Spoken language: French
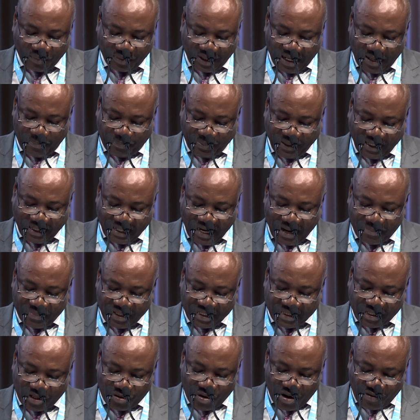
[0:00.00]
qu'implique la
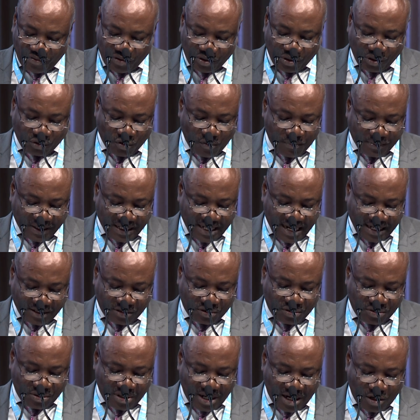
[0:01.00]
mise en œuvre de notre plan
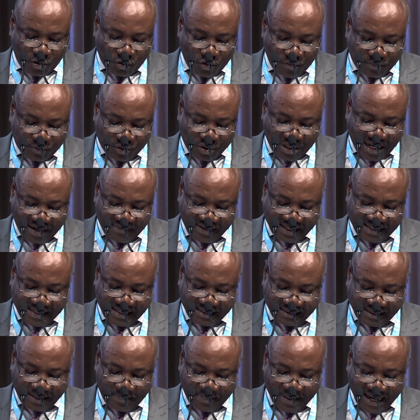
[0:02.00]
d'action en rupture avec
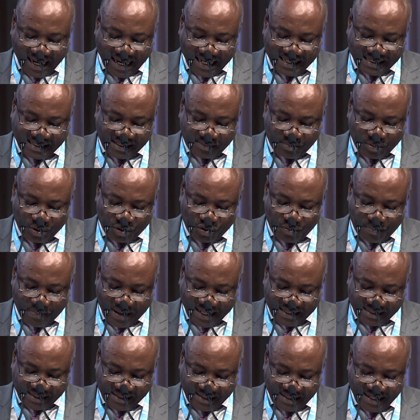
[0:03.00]
certains paradigmes du
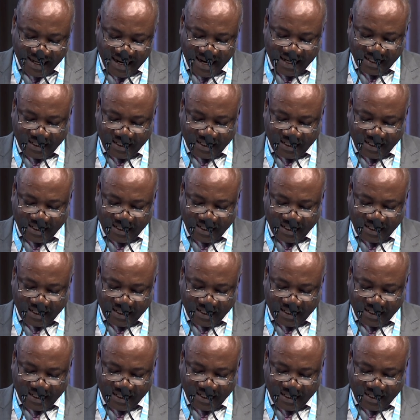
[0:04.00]
passé